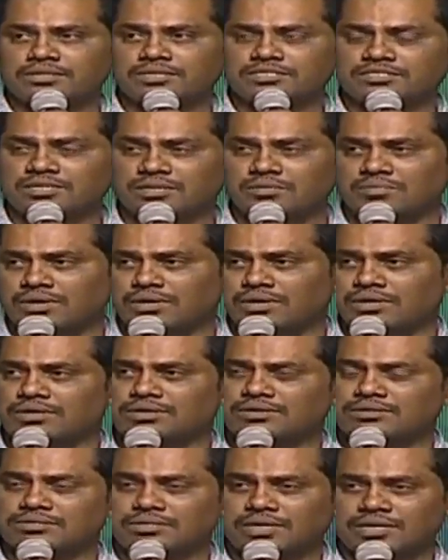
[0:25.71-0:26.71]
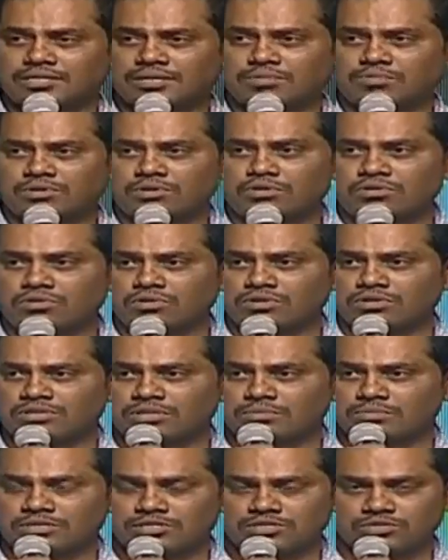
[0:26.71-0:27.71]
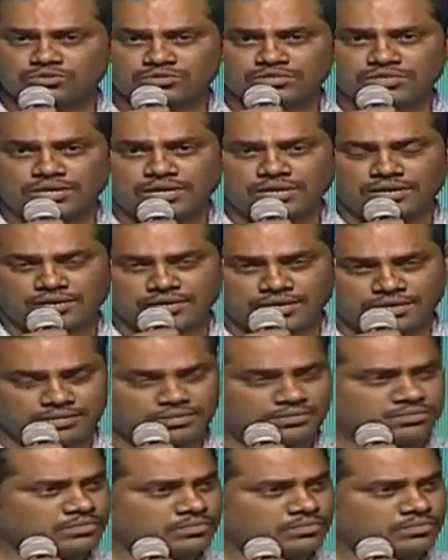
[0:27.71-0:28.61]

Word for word: ఈ సినిమా దాదాపుగా ఒక రెండు వందల మంది చూశారు ఆల్రెడీ